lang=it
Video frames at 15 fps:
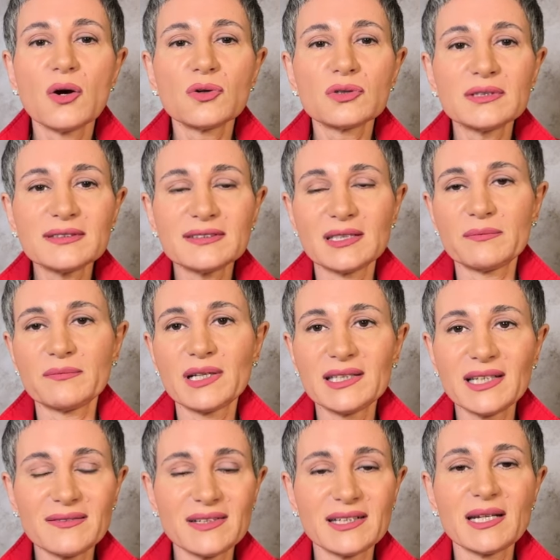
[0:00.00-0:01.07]
o ti sembra
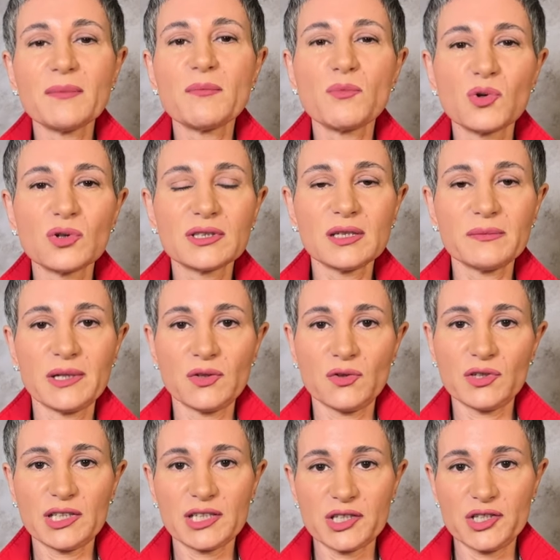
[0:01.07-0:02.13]
di avere molte meno
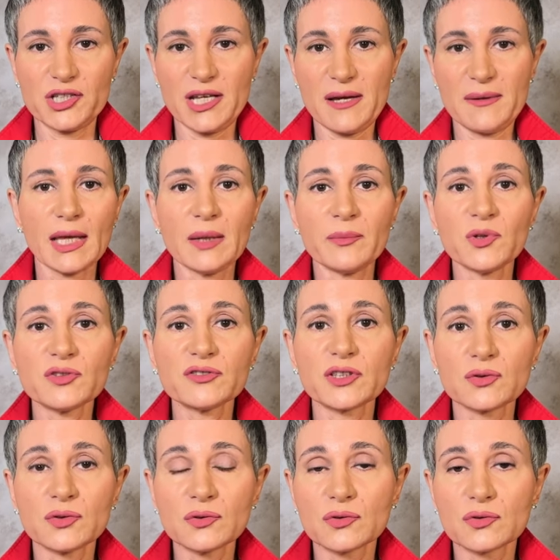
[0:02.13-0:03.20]
energie. Il mio
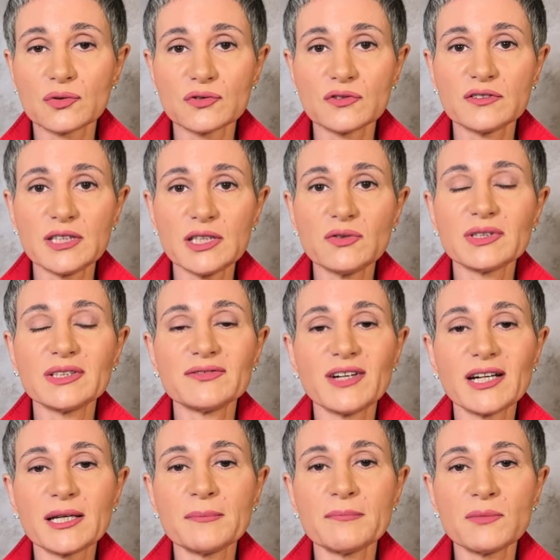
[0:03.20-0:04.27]
secondo consiglio è di
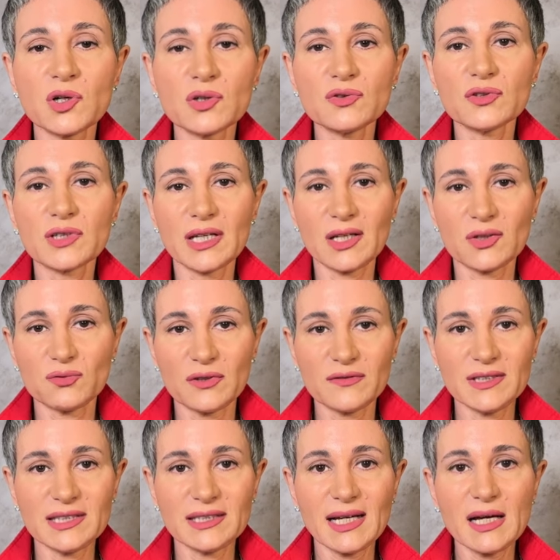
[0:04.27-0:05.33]
fare in modo che la tua
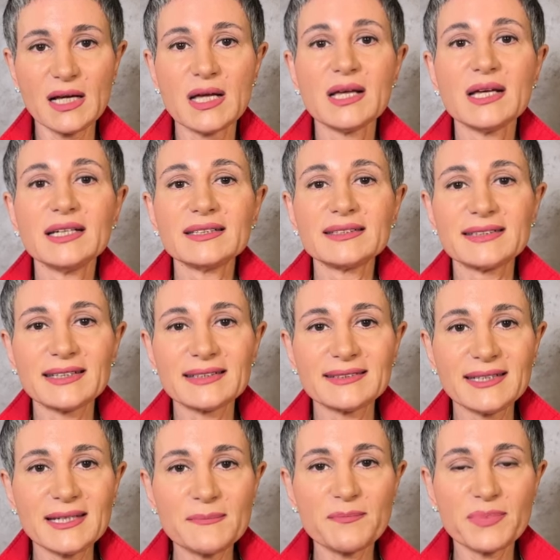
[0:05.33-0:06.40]
vita sia
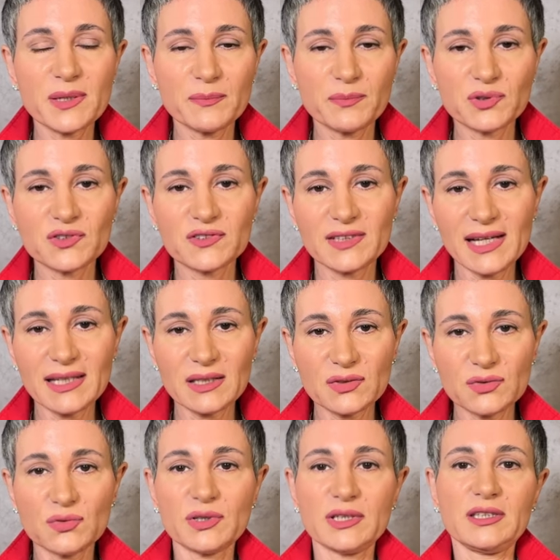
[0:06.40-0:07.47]
sempre impostata
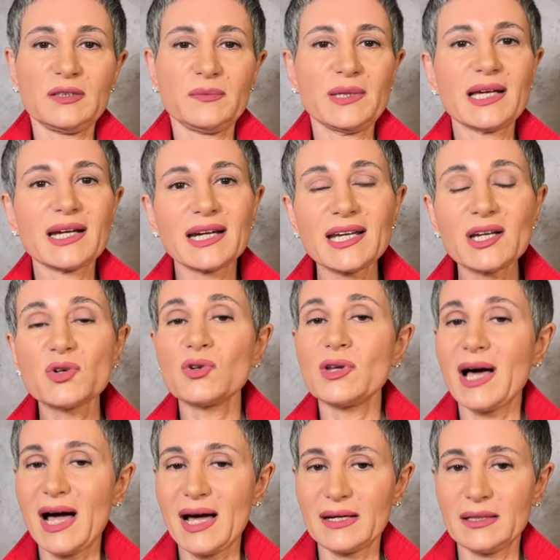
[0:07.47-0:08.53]
su ritmi
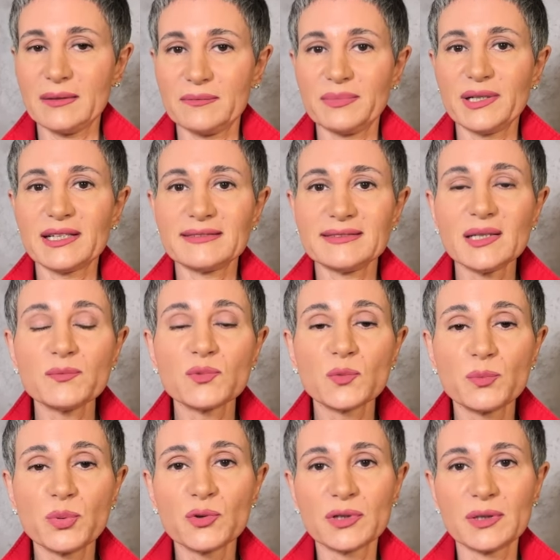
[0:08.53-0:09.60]
regolari per esempio
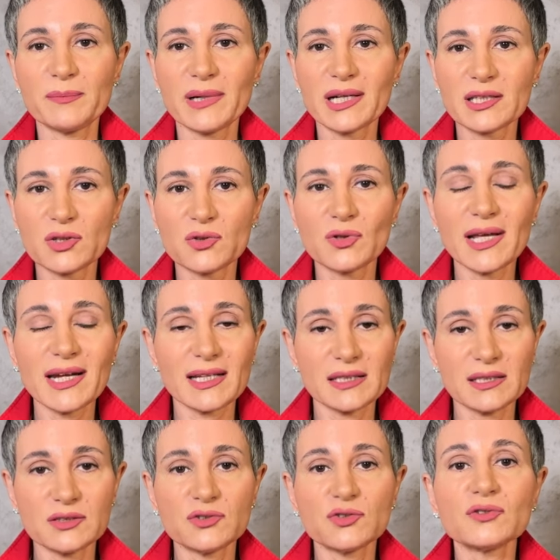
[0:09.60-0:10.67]
poni particolare
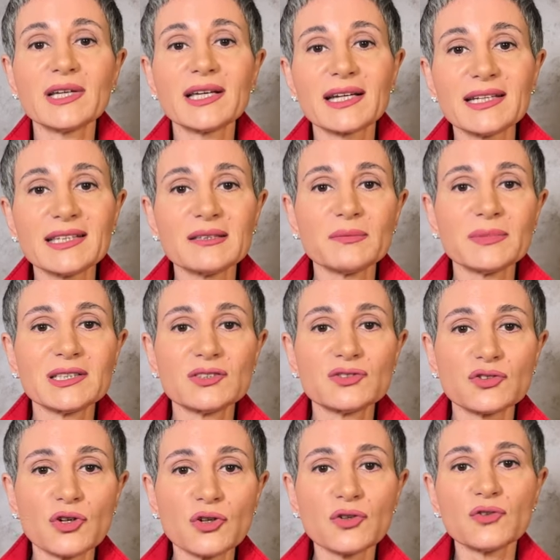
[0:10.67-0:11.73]
attenzione ai ritmi di
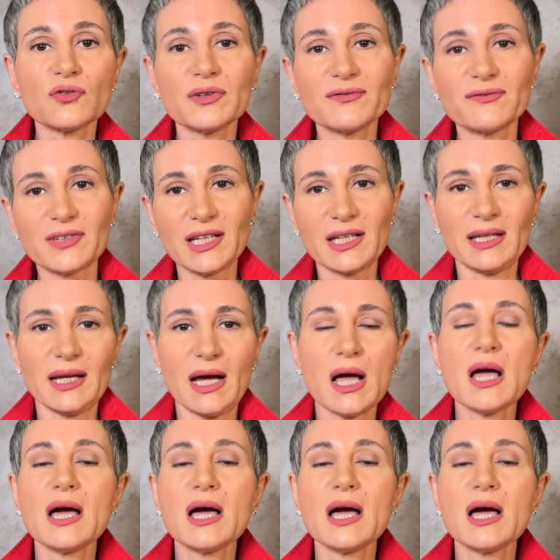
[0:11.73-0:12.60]
sonno e veglia,